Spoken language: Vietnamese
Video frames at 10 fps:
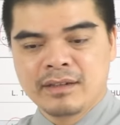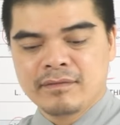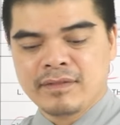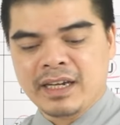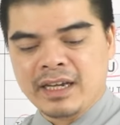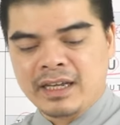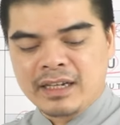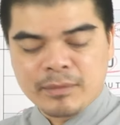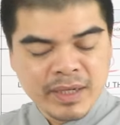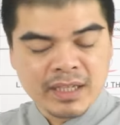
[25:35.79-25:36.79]
Và
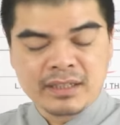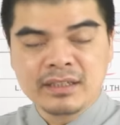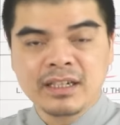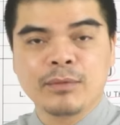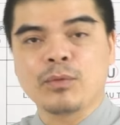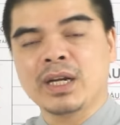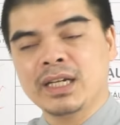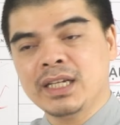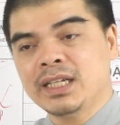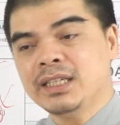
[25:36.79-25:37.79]
đặc biệt là những người làm quản
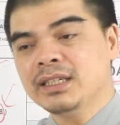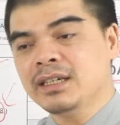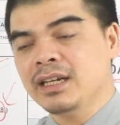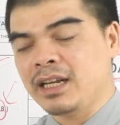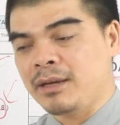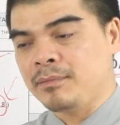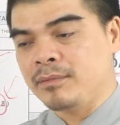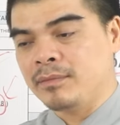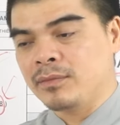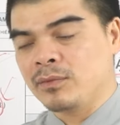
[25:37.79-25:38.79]
lý, những người
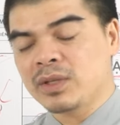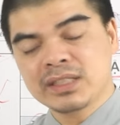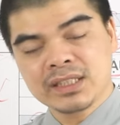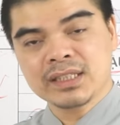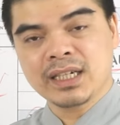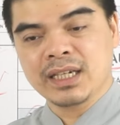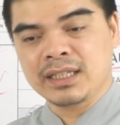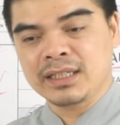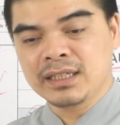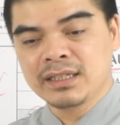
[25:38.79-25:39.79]
làm quan chức hay là
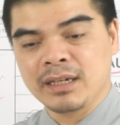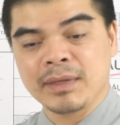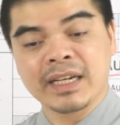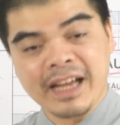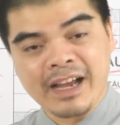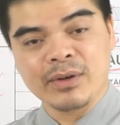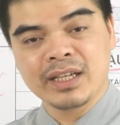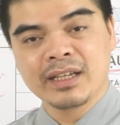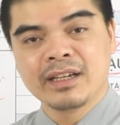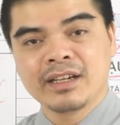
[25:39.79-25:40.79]
những người làm lãnh đạo ấy
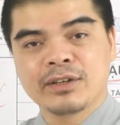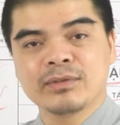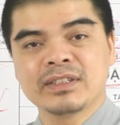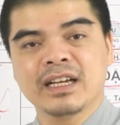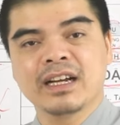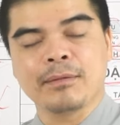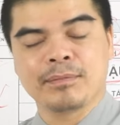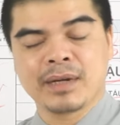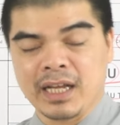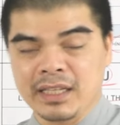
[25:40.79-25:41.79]
cũng sẽ gặp
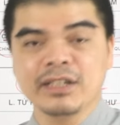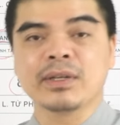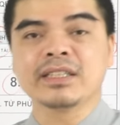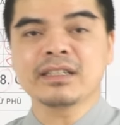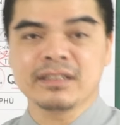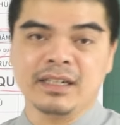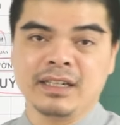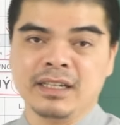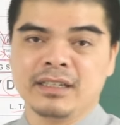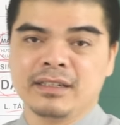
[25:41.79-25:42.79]
khá nhiều cái trắc trở
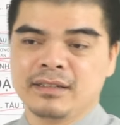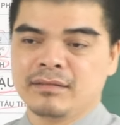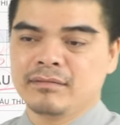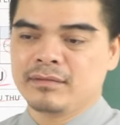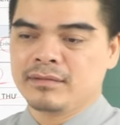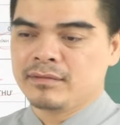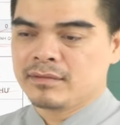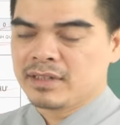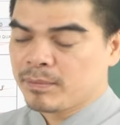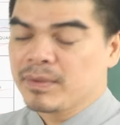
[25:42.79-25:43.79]
đấy.
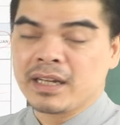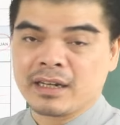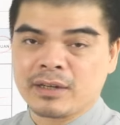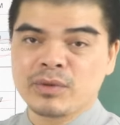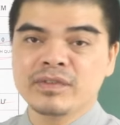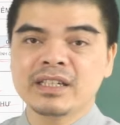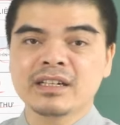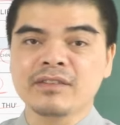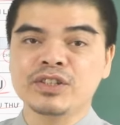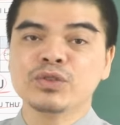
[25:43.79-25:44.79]
Đặc biệt là quý vị
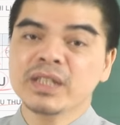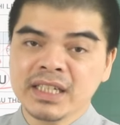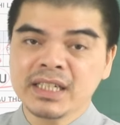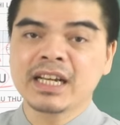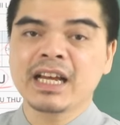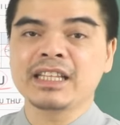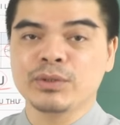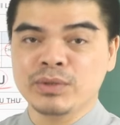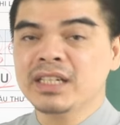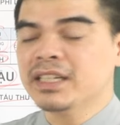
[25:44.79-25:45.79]
cần phải chú ý đến cái hạn
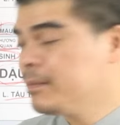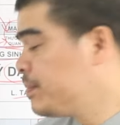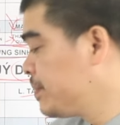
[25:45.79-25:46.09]
tiểu nhân nhé.